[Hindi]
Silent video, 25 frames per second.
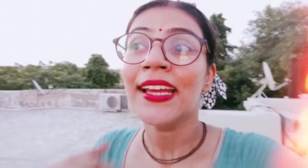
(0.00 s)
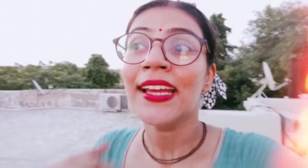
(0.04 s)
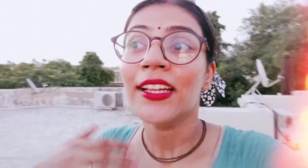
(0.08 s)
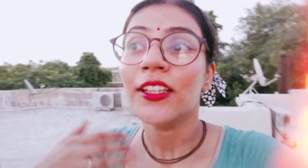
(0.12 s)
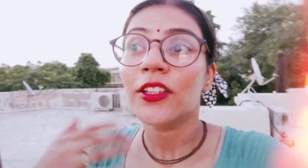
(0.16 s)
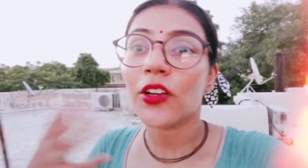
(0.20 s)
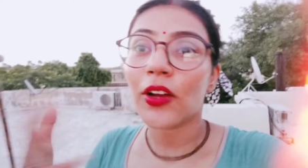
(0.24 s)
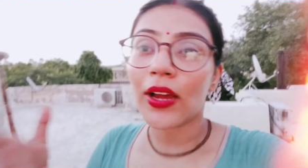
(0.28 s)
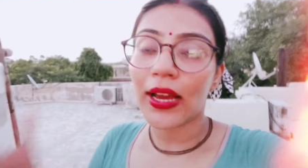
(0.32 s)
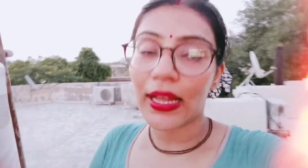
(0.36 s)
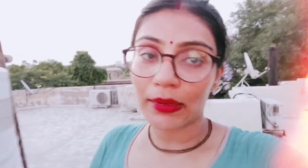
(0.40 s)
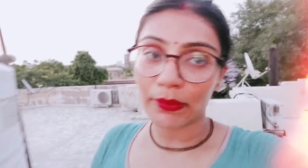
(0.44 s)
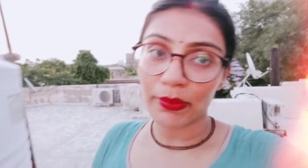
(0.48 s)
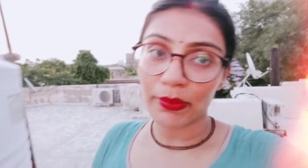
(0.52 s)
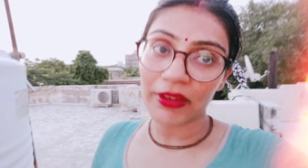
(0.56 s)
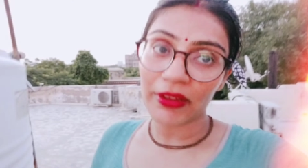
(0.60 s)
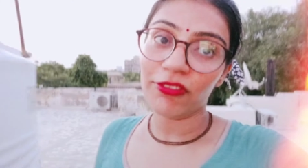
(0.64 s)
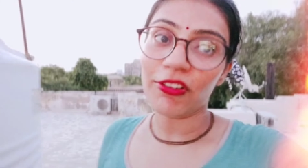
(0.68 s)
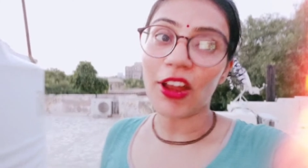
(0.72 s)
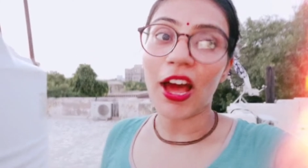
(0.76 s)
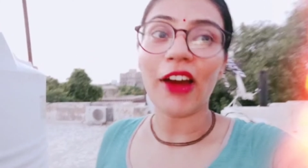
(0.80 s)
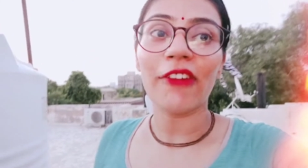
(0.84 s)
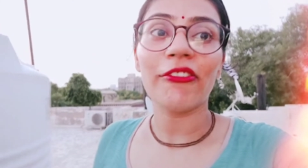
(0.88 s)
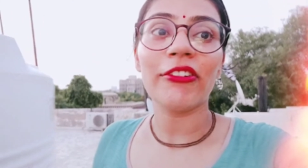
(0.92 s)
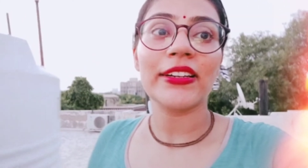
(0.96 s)
तो कल भी
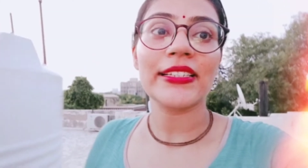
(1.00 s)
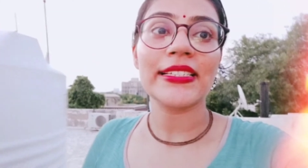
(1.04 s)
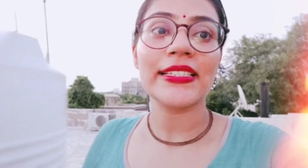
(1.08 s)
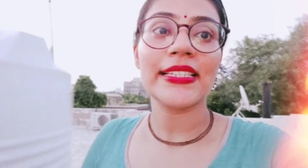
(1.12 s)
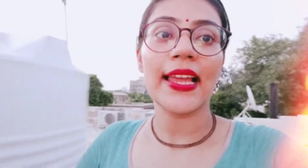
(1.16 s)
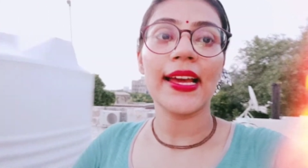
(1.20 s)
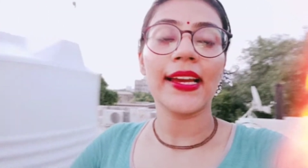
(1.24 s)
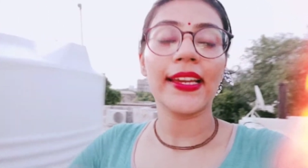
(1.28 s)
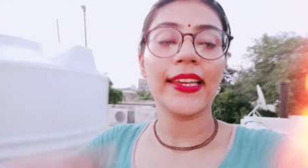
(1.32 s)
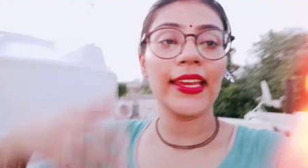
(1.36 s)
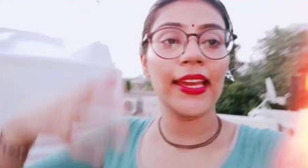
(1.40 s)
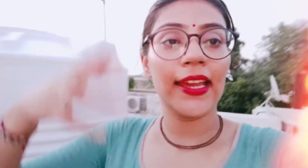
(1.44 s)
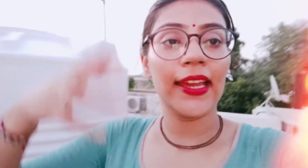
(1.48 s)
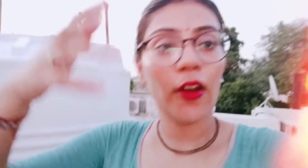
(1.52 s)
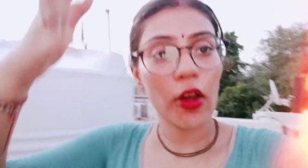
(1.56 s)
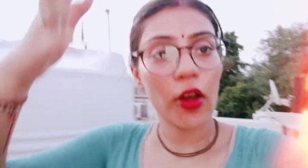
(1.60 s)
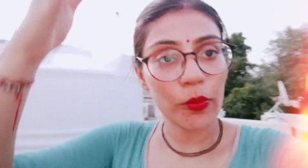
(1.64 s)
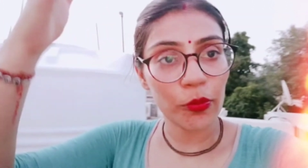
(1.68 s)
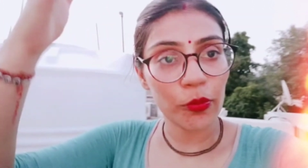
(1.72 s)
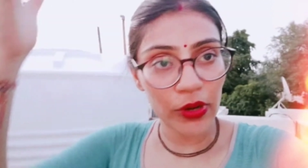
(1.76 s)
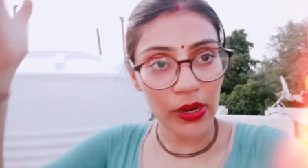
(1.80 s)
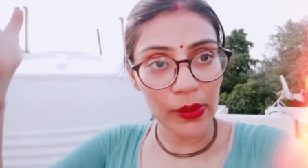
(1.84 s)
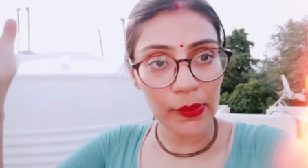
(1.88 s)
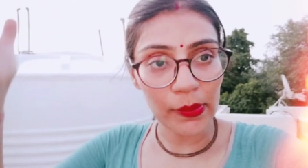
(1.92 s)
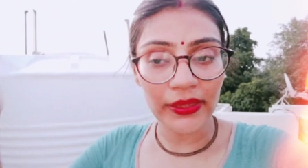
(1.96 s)
फ्लावर्स लाके और
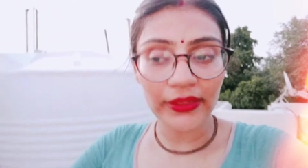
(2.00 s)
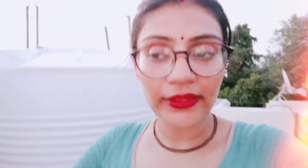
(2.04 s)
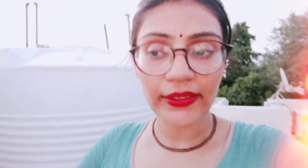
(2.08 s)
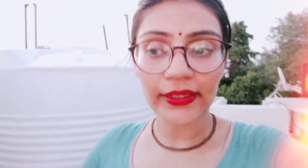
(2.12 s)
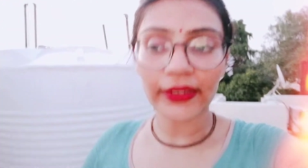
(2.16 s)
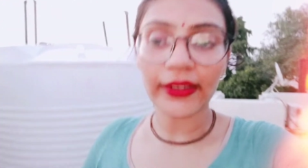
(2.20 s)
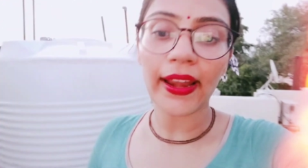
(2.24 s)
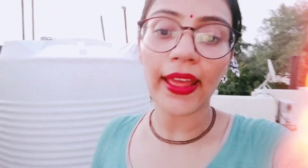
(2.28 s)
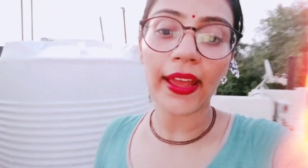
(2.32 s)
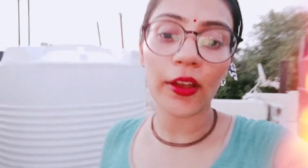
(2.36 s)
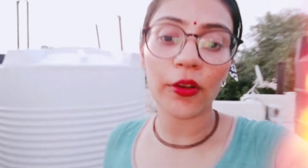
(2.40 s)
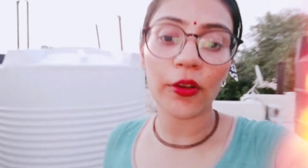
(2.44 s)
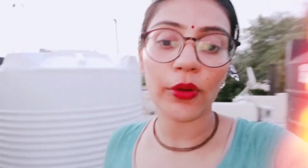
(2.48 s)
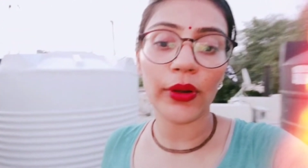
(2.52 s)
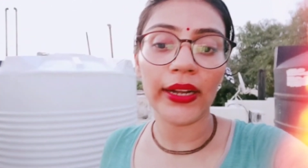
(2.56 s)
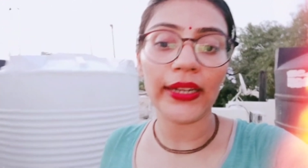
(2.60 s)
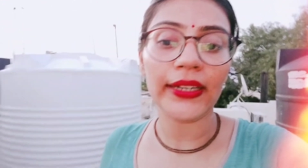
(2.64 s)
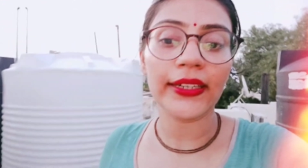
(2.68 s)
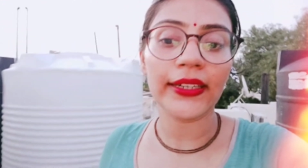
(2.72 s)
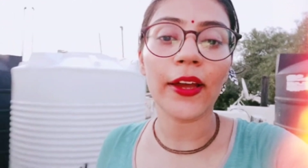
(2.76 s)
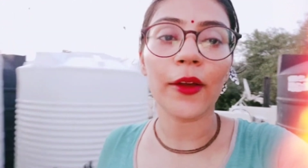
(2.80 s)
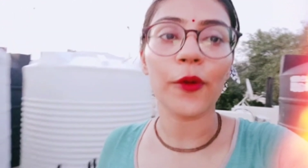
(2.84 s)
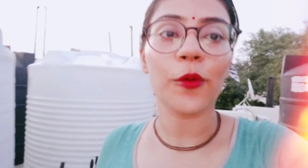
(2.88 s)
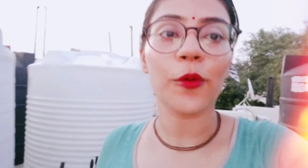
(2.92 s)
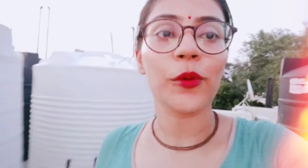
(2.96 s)
पूरा मंदिर डेकोरेट
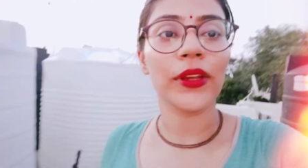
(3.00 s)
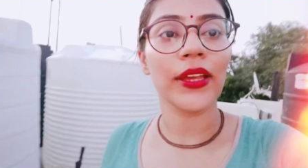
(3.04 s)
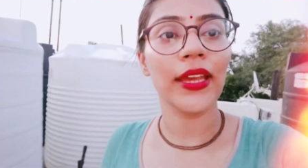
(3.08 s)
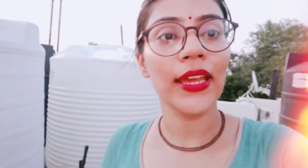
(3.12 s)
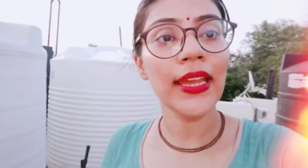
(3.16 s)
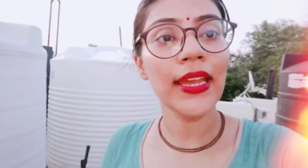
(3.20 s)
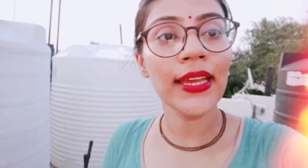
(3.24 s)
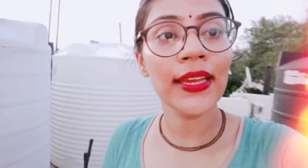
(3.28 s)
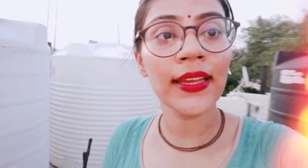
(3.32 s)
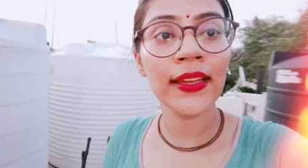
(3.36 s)
करूँगी